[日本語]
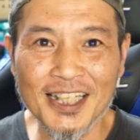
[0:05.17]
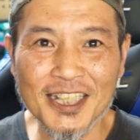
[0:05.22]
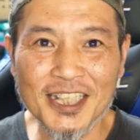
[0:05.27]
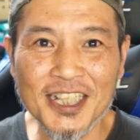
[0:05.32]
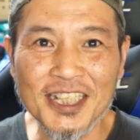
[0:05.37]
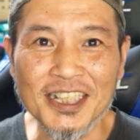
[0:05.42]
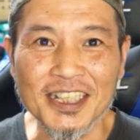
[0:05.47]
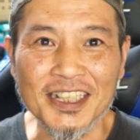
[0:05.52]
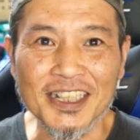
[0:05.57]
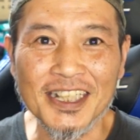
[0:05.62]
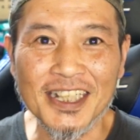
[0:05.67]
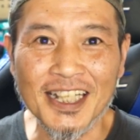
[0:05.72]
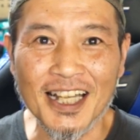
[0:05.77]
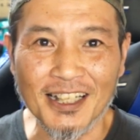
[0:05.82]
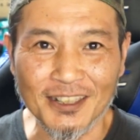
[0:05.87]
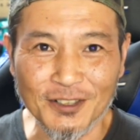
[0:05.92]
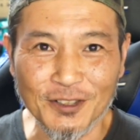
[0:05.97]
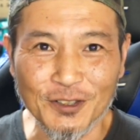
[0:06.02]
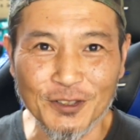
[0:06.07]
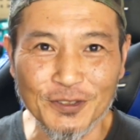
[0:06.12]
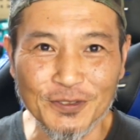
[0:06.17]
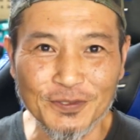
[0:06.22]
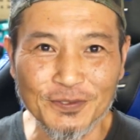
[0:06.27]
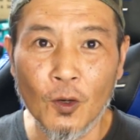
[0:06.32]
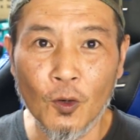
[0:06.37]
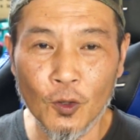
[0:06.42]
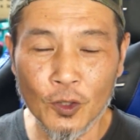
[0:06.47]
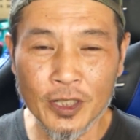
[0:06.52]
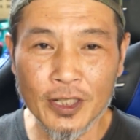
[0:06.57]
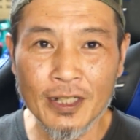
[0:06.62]
しい企
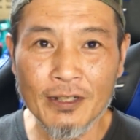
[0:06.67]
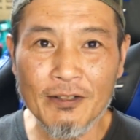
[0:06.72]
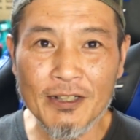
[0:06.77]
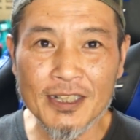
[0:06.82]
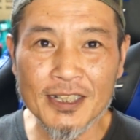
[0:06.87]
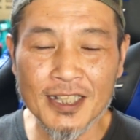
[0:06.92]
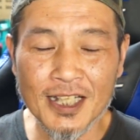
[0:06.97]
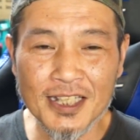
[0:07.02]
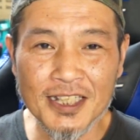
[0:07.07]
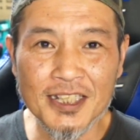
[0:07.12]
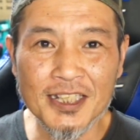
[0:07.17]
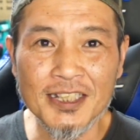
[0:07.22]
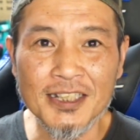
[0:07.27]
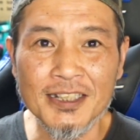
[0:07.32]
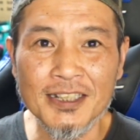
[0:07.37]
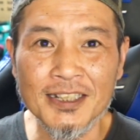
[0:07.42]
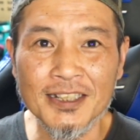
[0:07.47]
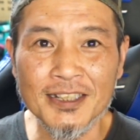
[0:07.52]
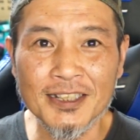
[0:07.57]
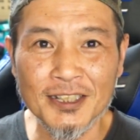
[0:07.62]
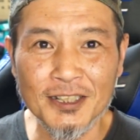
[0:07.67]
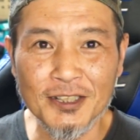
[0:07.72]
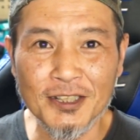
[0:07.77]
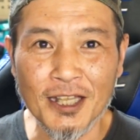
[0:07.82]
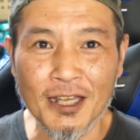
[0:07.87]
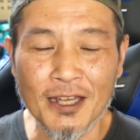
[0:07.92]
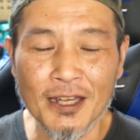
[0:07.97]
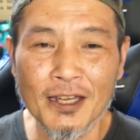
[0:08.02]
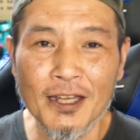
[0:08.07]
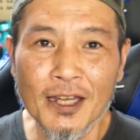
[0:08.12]
画沖縄三振につい
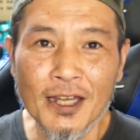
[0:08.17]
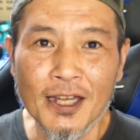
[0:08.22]
て